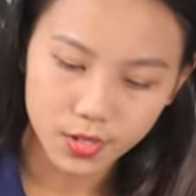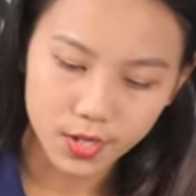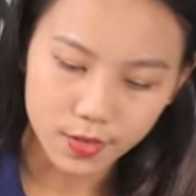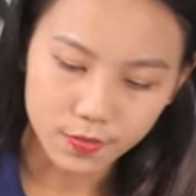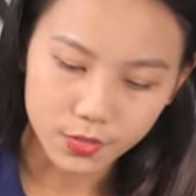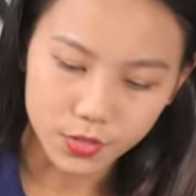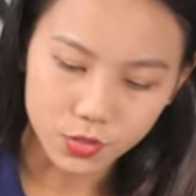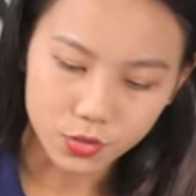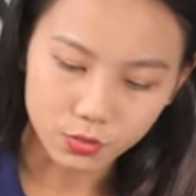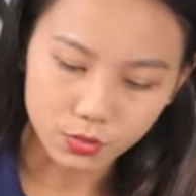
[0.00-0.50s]

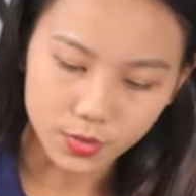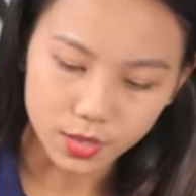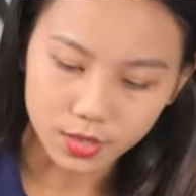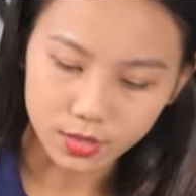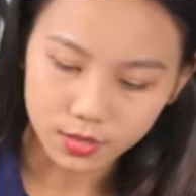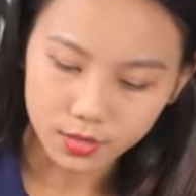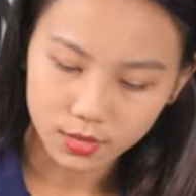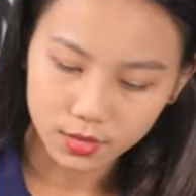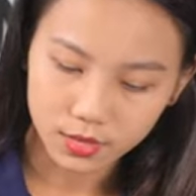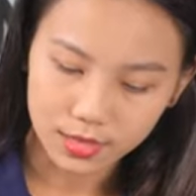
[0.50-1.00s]
Đây, ví dụ
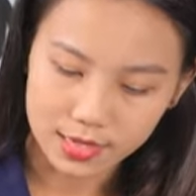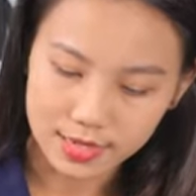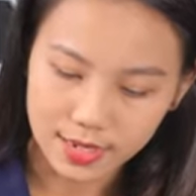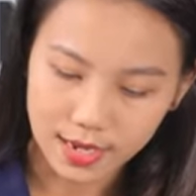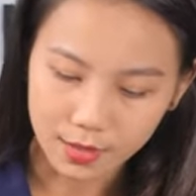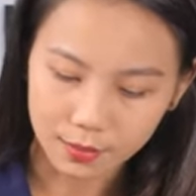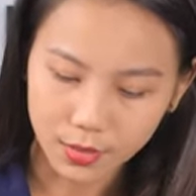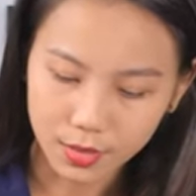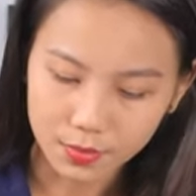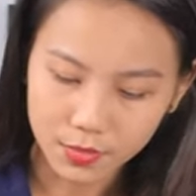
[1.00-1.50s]
mình
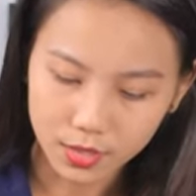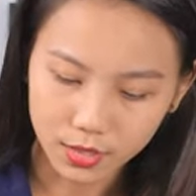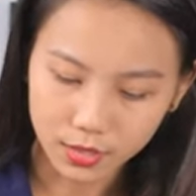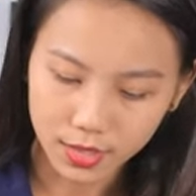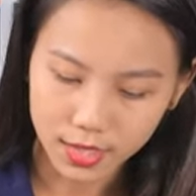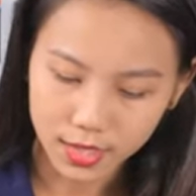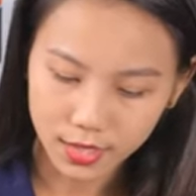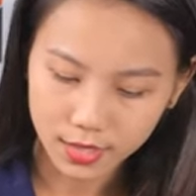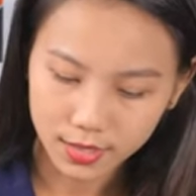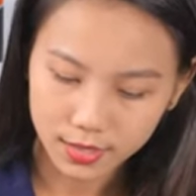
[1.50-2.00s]
giảm âm lượng
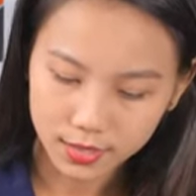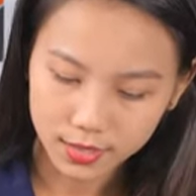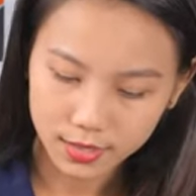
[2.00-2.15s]
đi